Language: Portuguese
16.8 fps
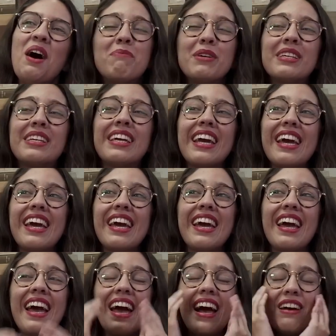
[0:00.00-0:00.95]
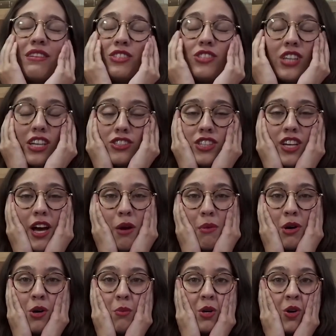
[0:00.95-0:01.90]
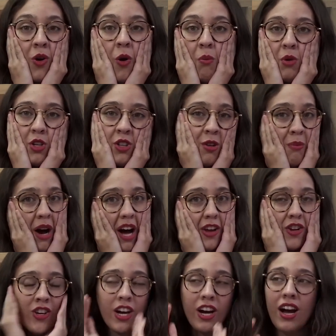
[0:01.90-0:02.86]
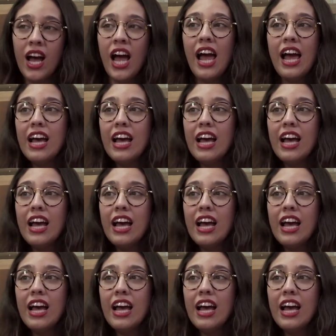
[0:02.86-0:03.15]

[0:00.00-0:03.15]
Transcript: porque Gente, é uma Comic Con muito mágica.